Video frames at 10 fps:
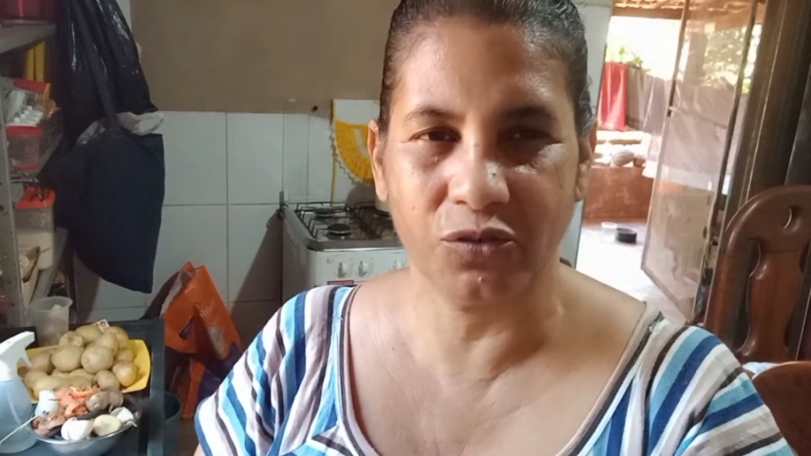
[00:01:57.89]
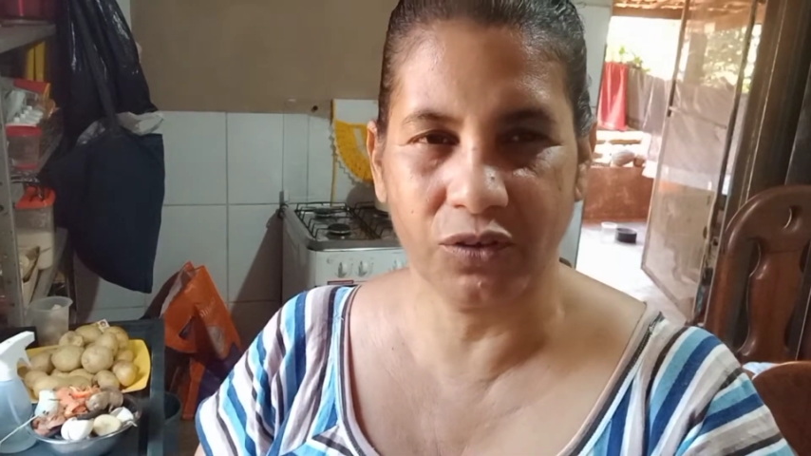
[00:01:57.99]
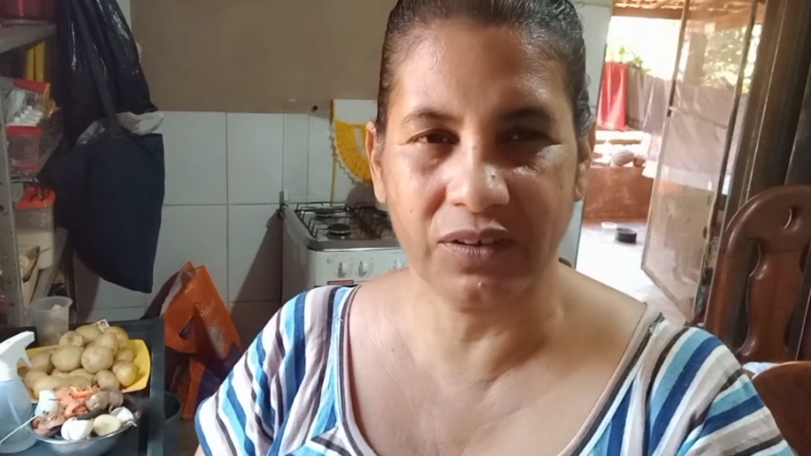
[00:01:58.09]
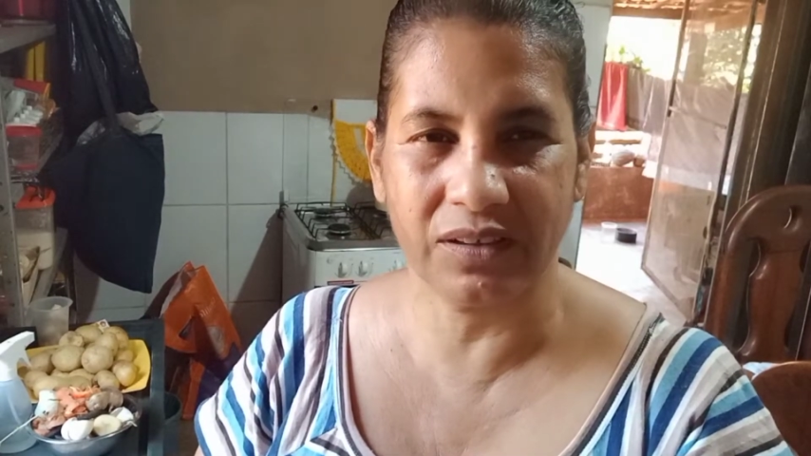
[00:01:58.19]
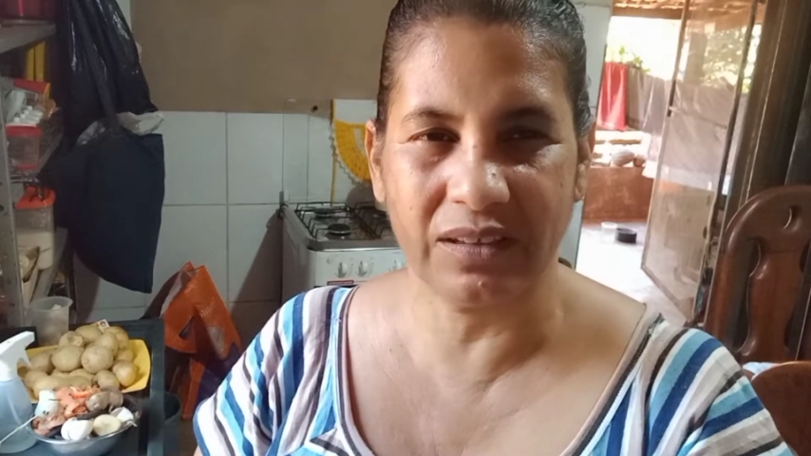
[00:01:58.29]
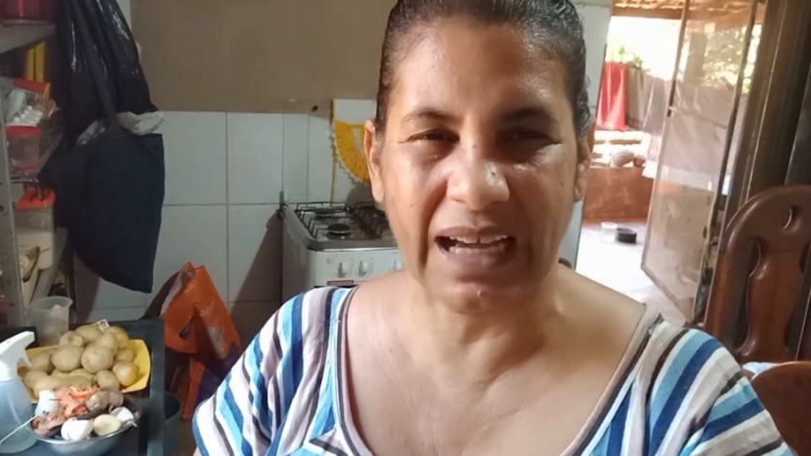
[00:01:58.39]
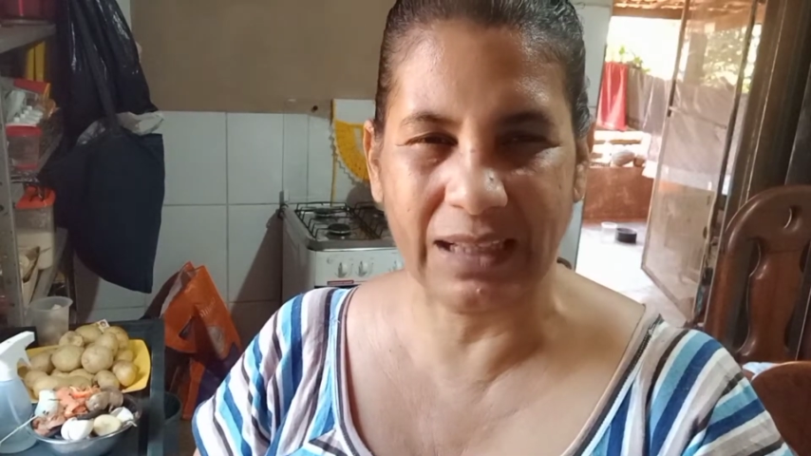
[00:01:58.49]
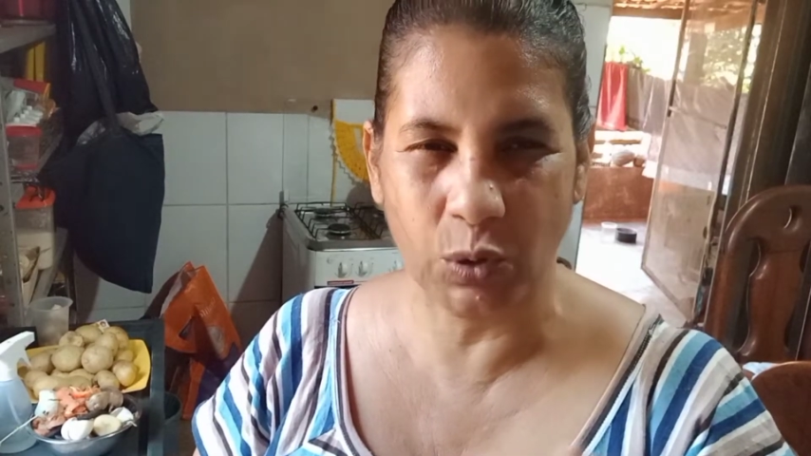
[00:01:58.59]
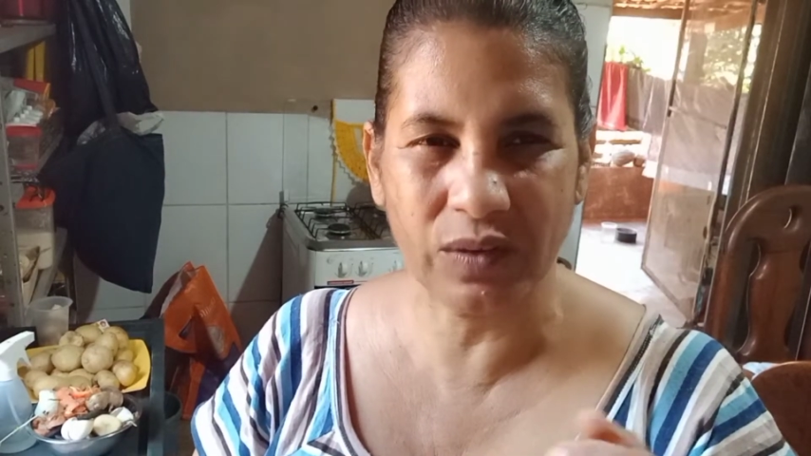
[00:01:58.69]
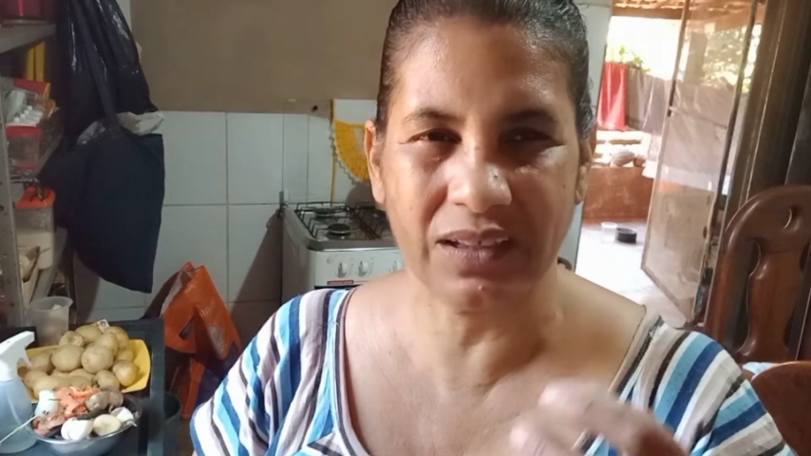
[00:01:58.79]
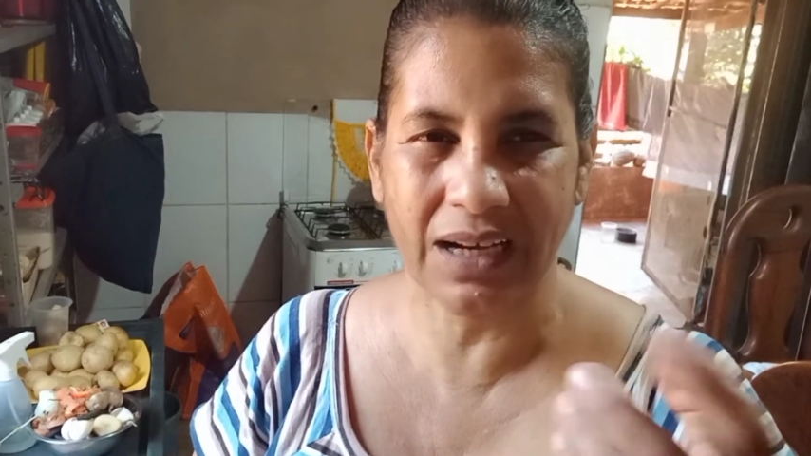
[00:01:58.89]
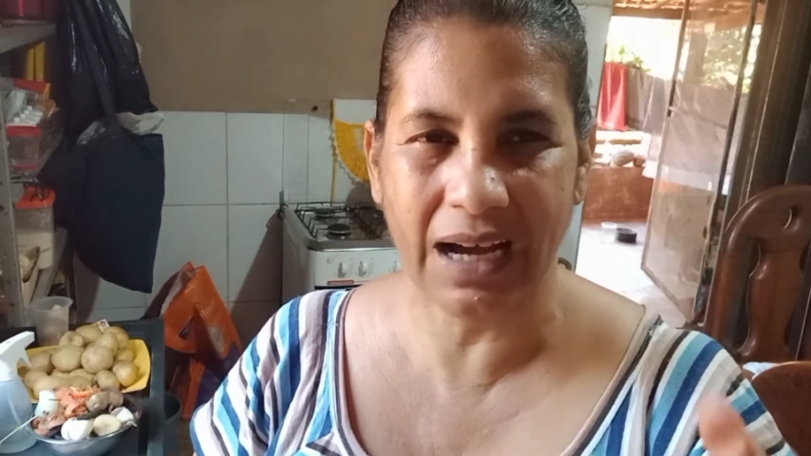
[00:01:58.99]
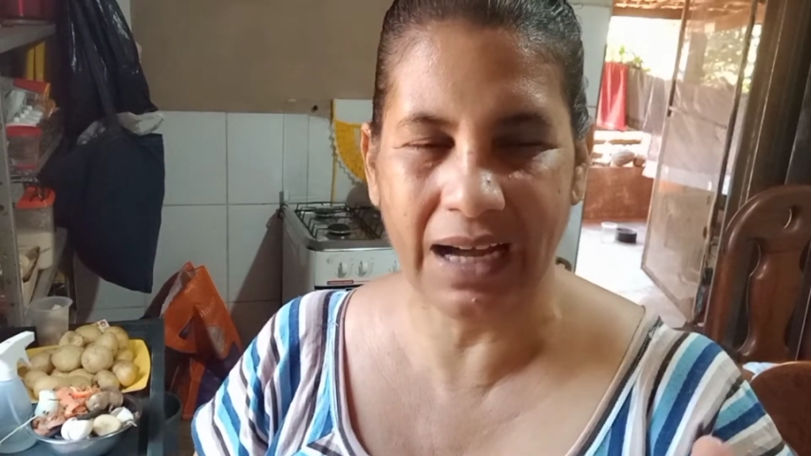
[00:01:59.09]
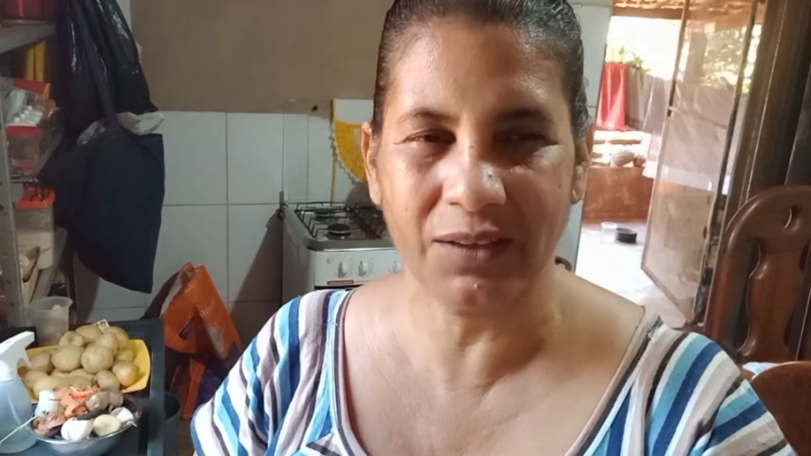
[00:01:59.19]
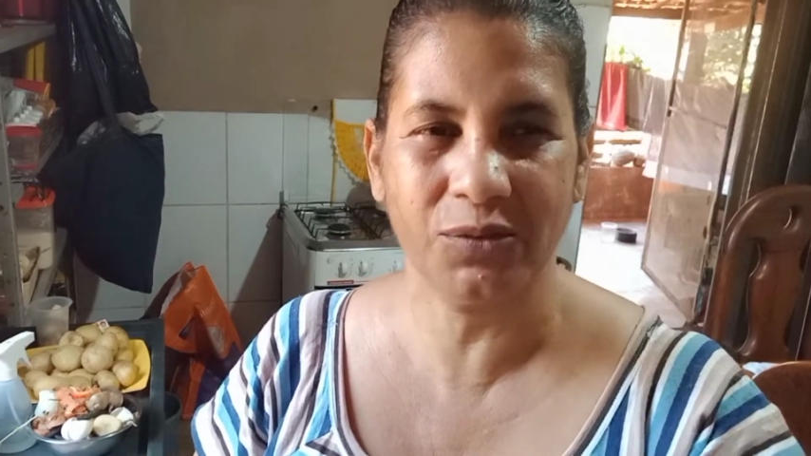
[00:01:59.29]
doce,
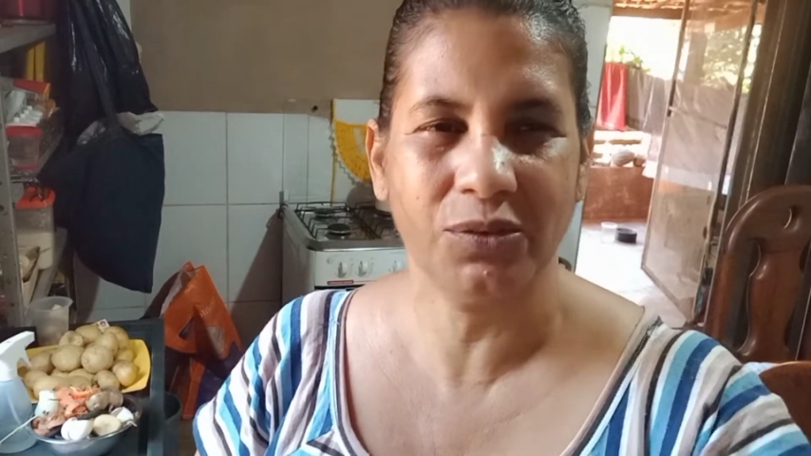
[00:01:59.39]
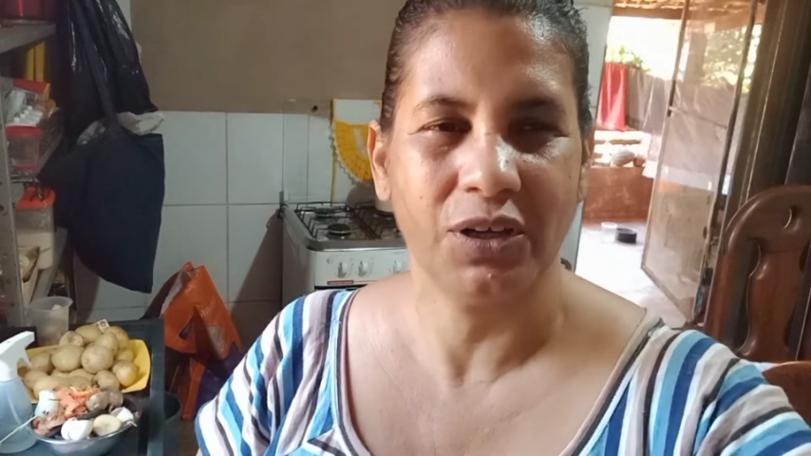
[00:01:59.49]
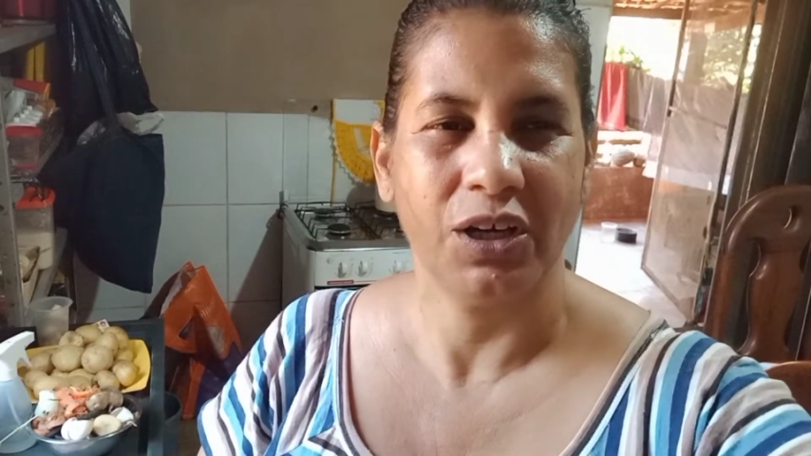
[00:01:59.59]
adocicado,